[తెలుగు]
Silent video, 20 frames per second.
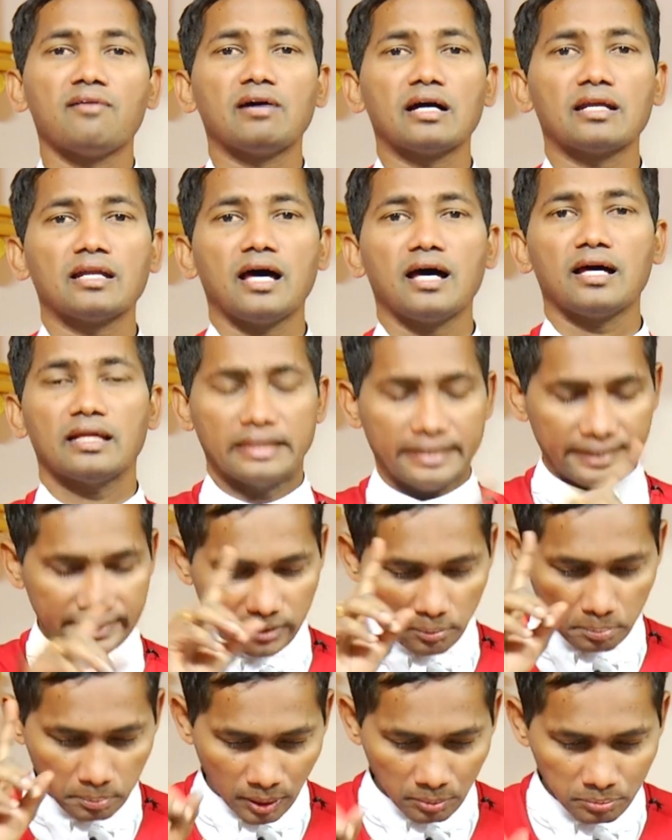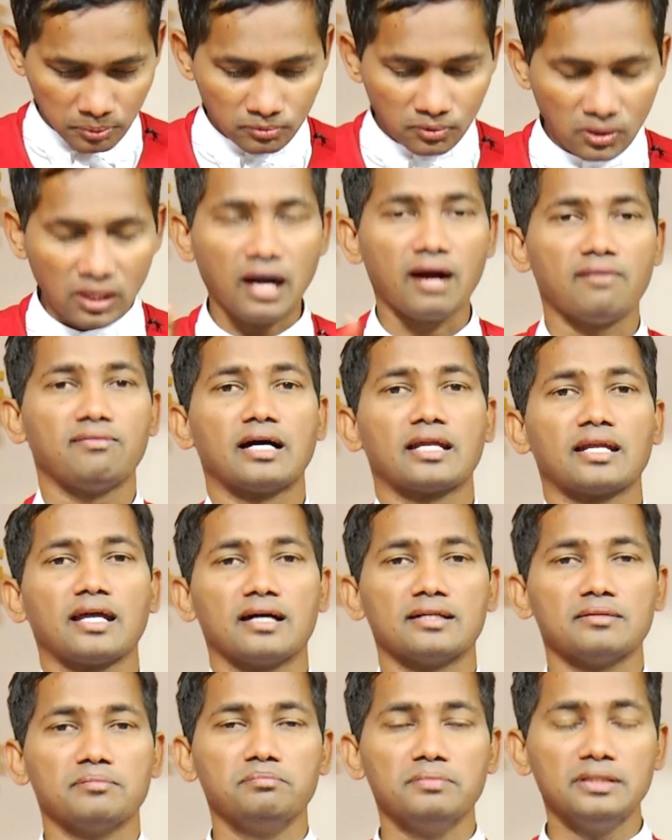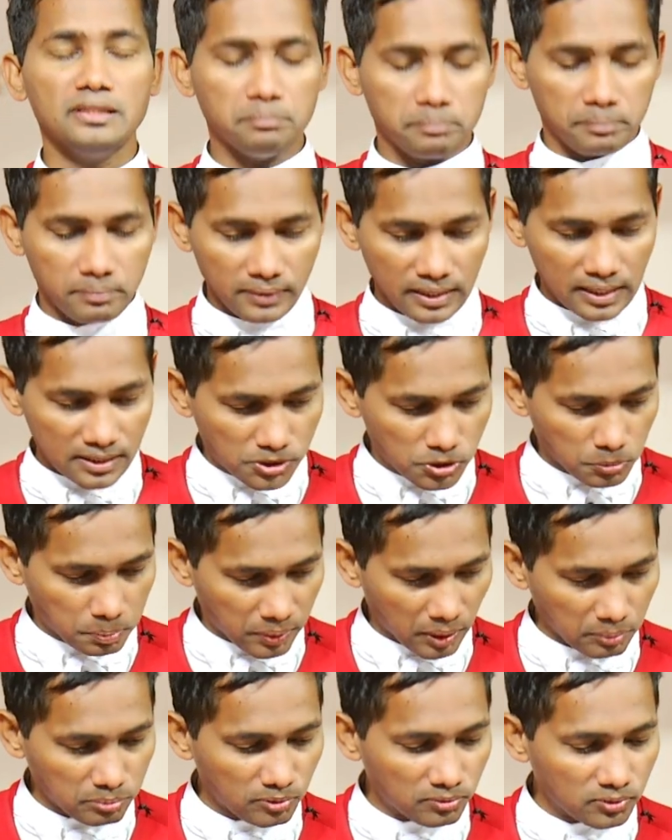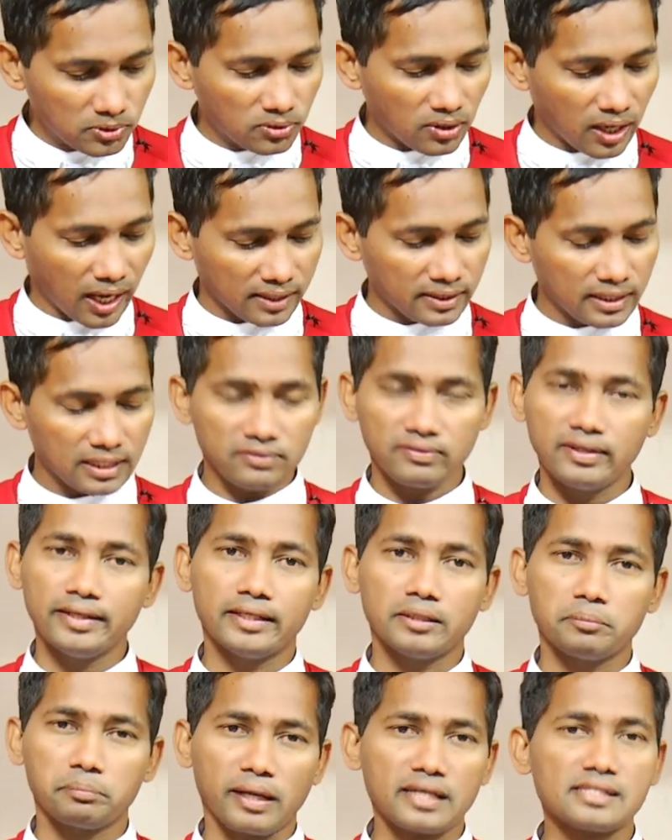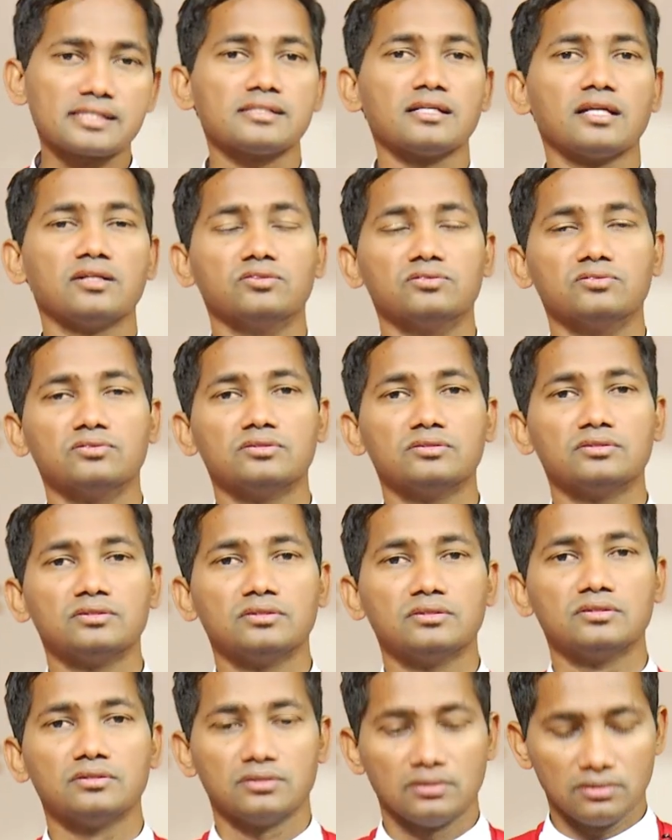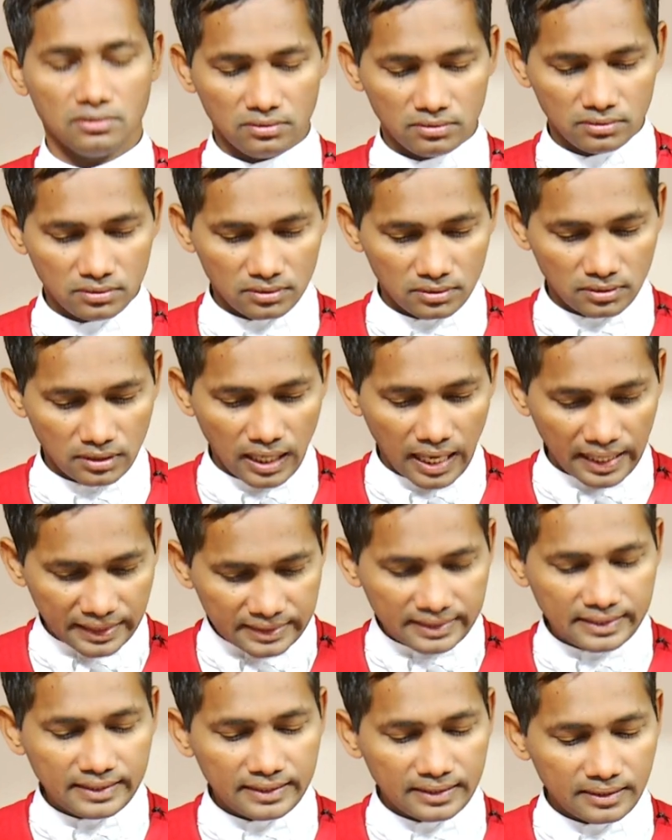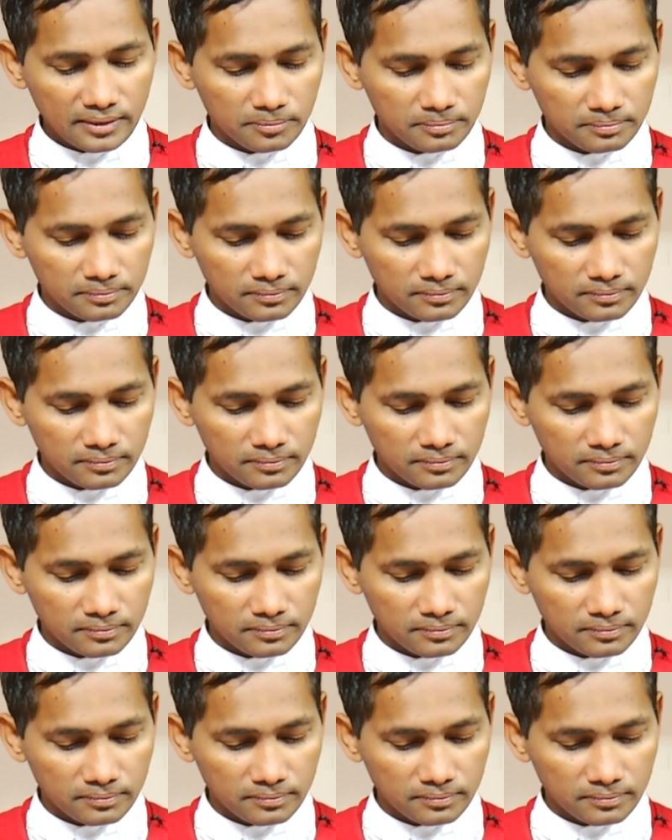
కావాలా లేదా ప్రభువు కావాలా నీ యేసు ప్రభువు అన్నటువంటి ప్రశ్నను అడిగి